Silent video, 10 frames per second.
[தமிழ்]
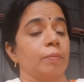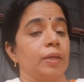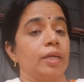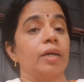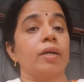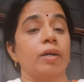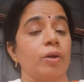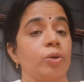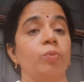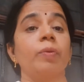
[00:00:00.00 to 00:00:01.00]
மிக
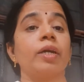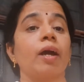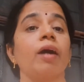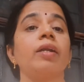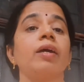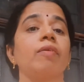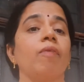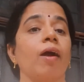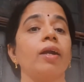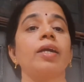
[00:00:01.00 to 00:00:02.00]
கடுமையான
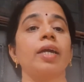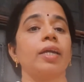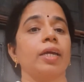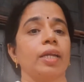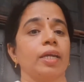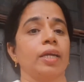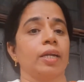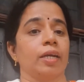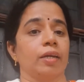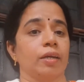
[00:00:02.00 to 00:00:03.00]
வாழ்க்கை
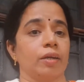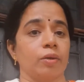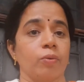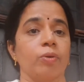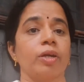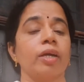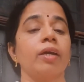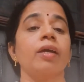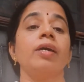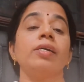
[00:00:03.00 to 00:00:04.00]
நெறிகளை கொண்ட
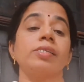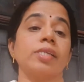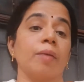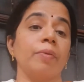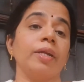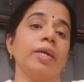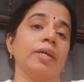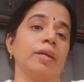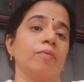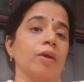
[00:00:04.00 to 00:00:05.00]

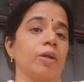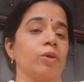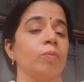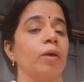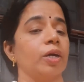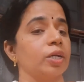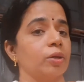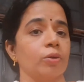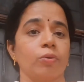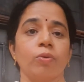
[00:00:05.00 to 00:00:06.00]
சமணர்கள் வணங்கும்
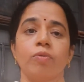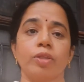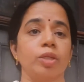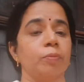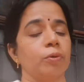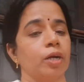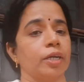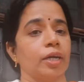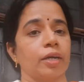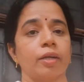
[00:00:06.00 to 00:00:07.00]
அருகருக்கும் வந்து
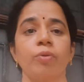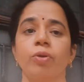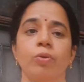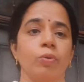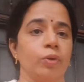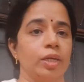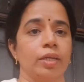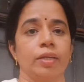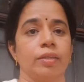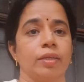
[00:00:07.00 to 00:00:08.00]
புகார் நகரில் ஒரு
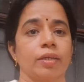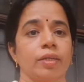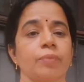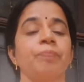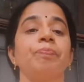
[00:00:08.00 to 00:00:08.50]
கோயில் இருந்திருக்கு